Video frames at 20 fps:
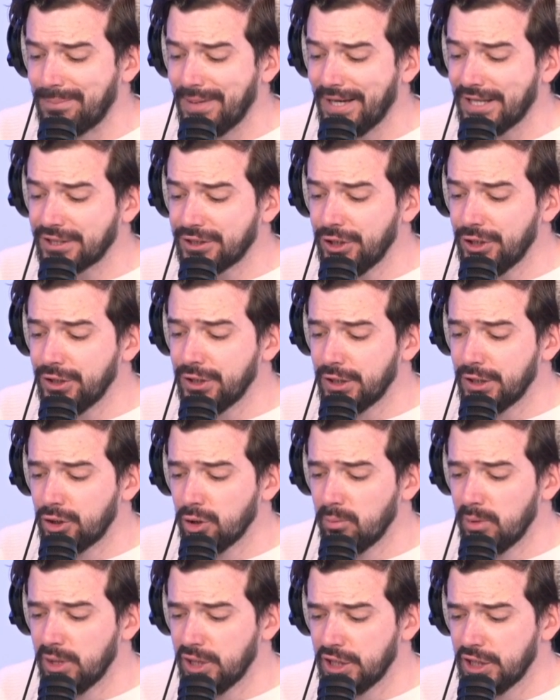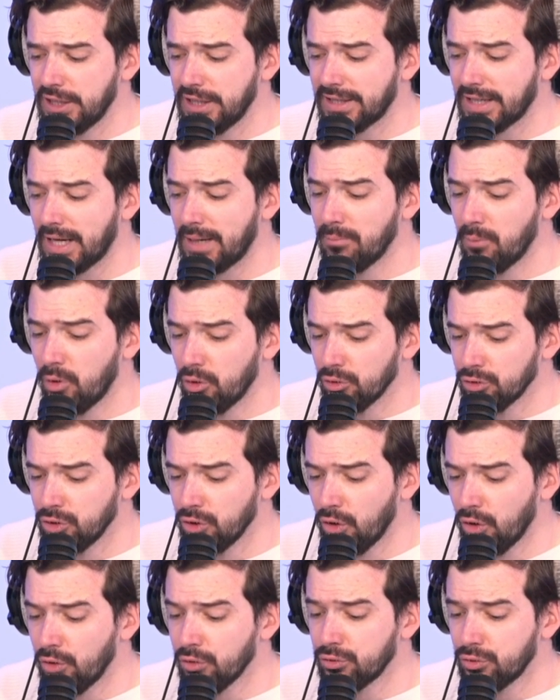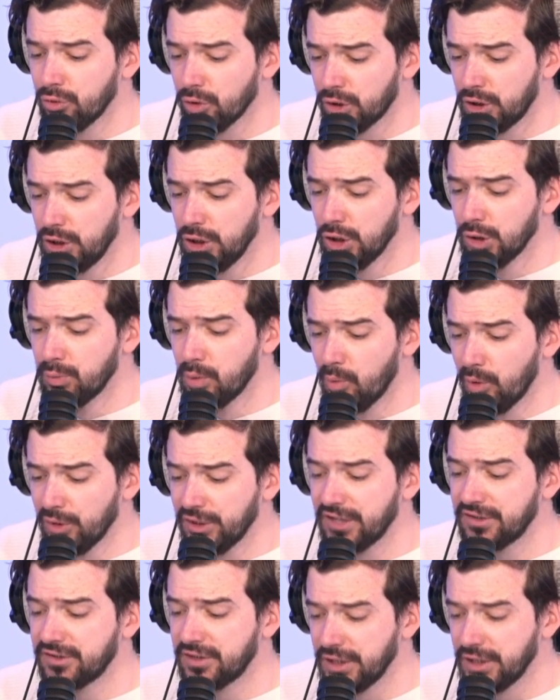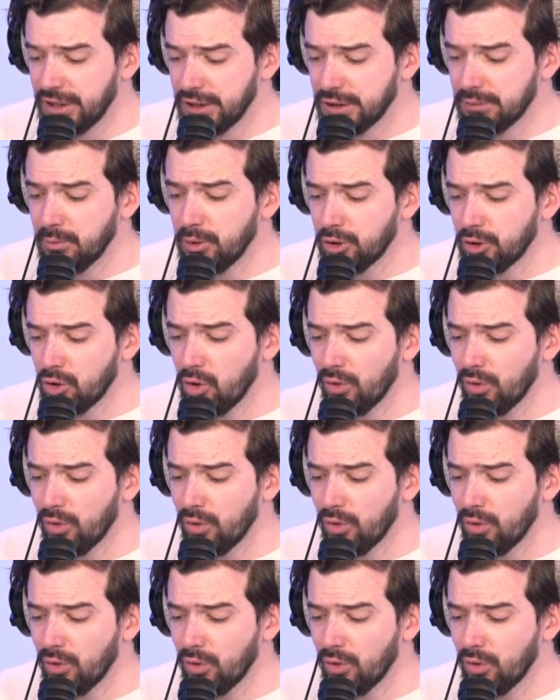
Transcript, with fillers: Personne n'est obligé d'être un mendiant en Turquie au moment d'un séisme